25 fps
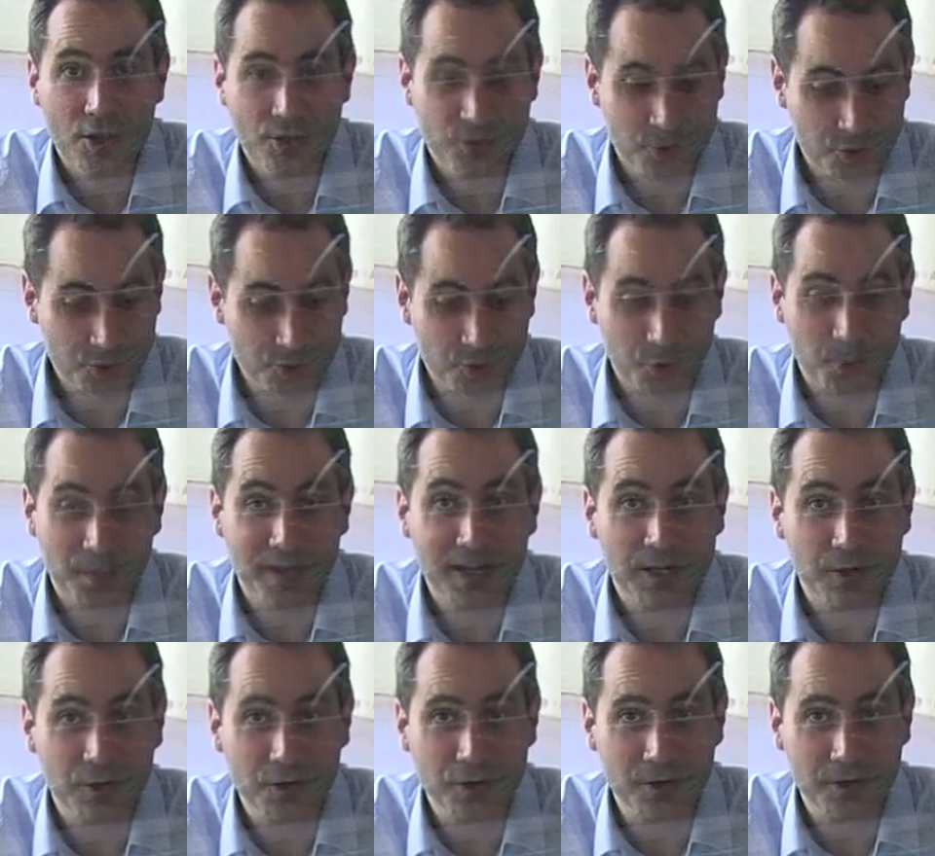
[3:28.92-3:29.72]
Ce ne sont
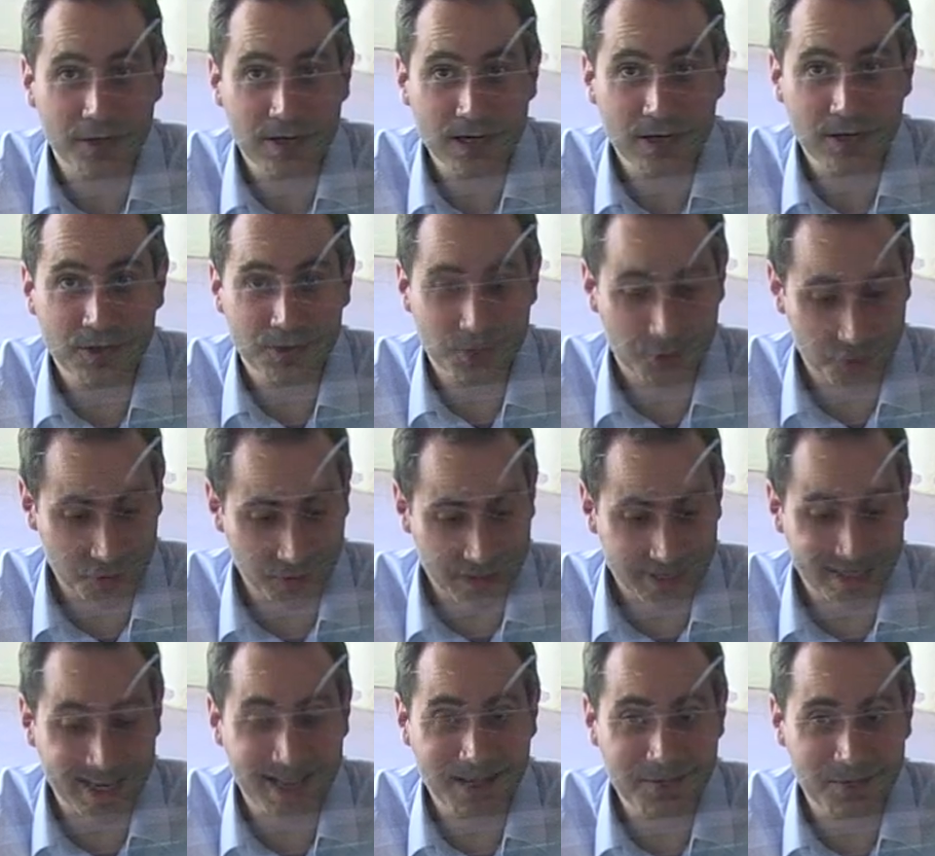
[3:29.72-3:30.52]
pas des crocodiles, ce sont
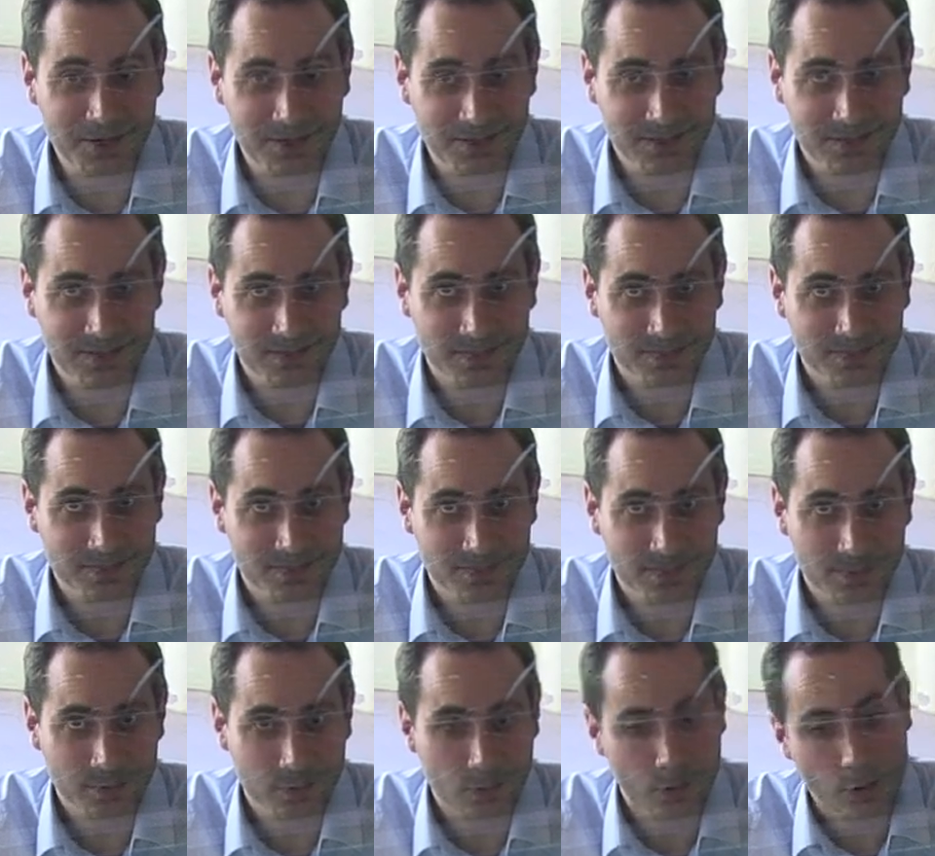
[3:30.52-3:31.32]
des caïmans.
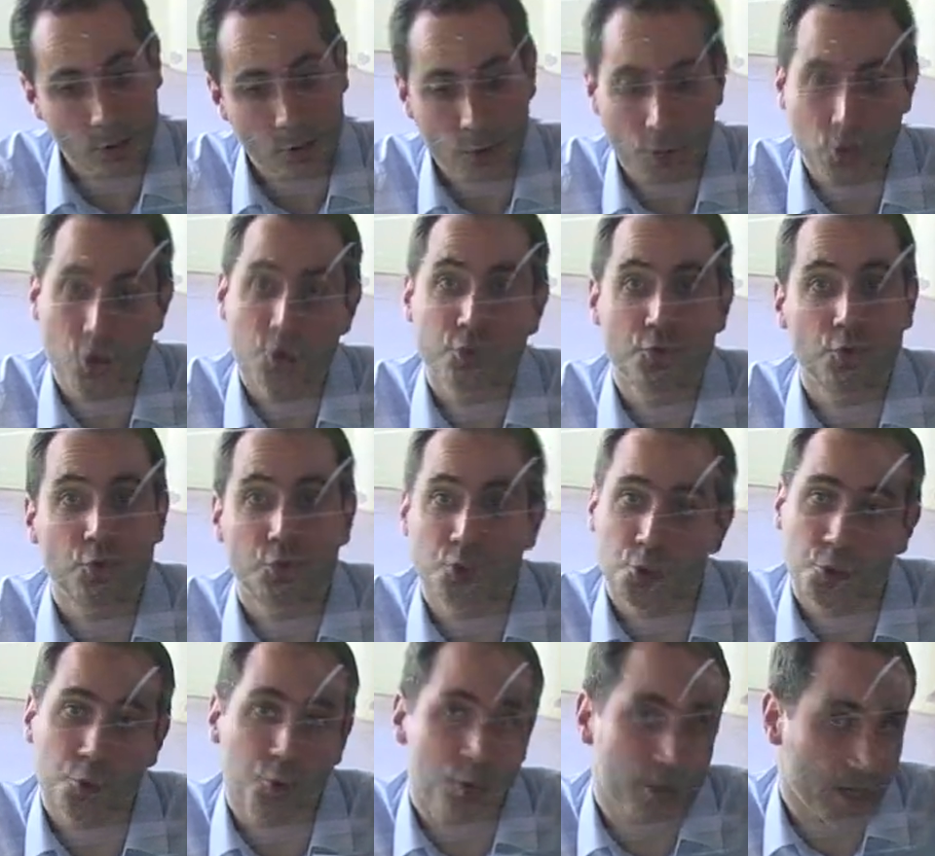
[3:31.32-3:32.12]
Ce
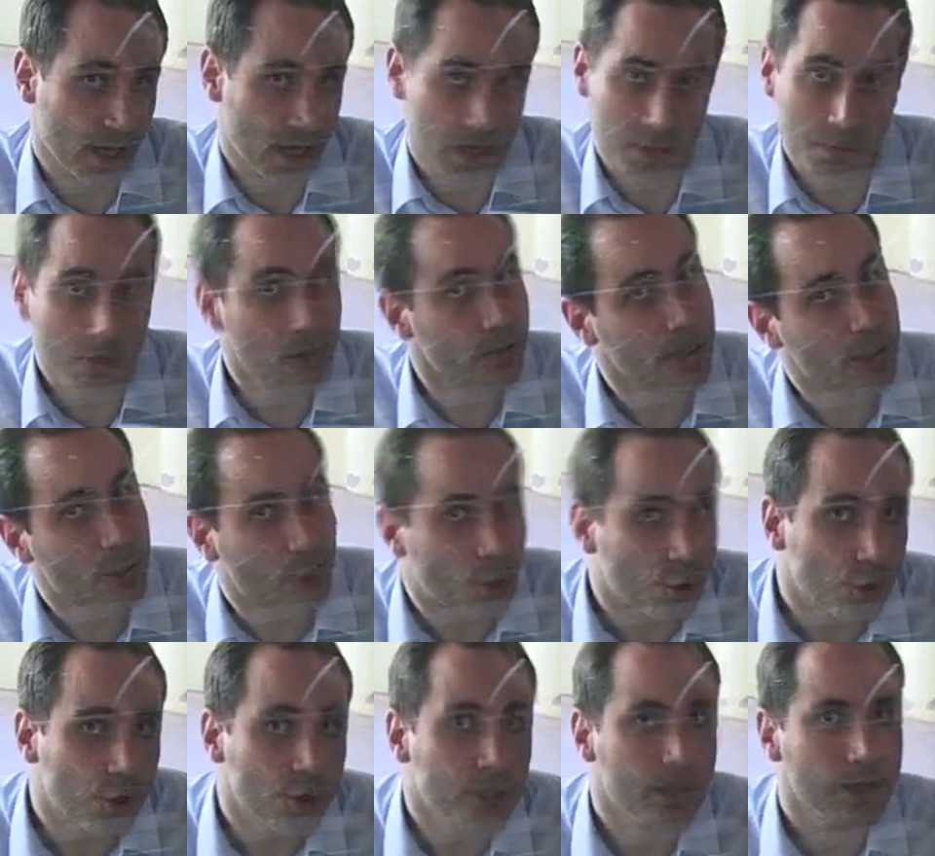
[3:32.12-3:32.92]
sont caïmans des
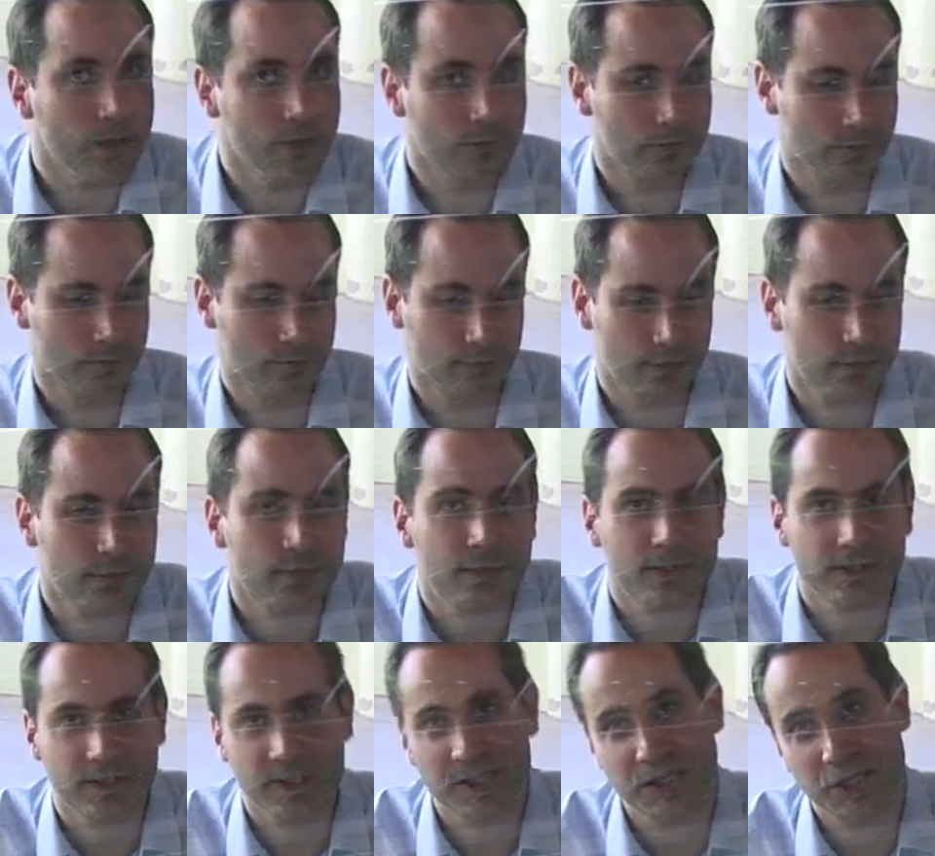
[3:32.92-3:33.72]
crocodiles.
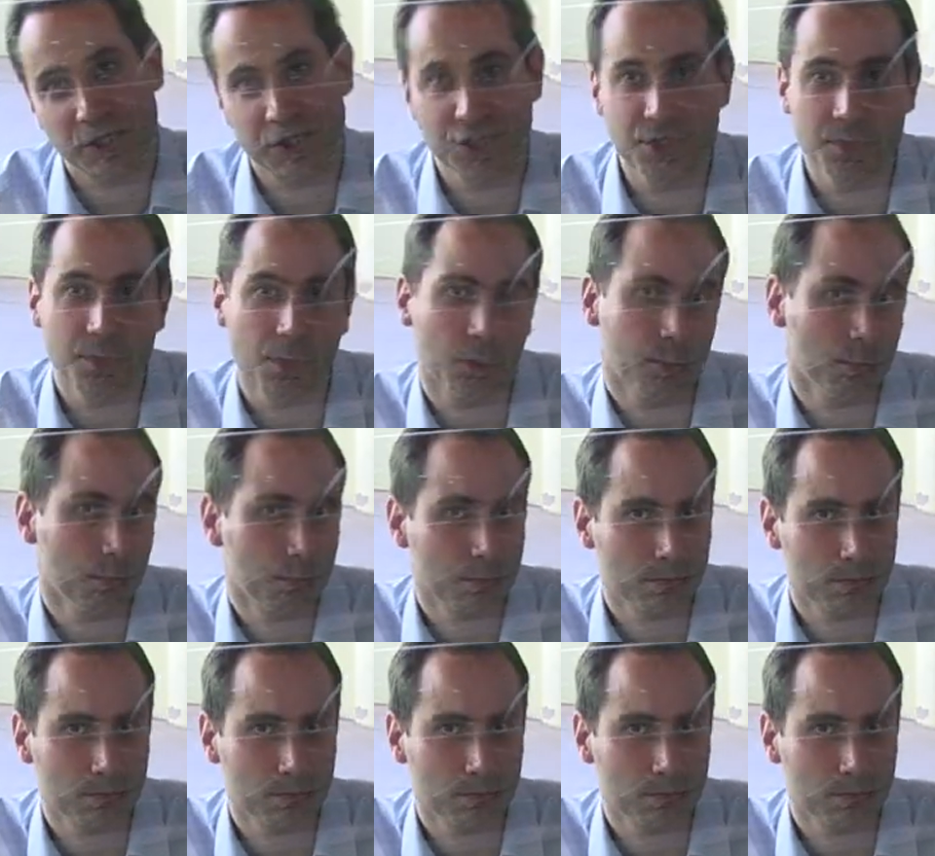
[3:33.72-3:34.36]
Quasiment.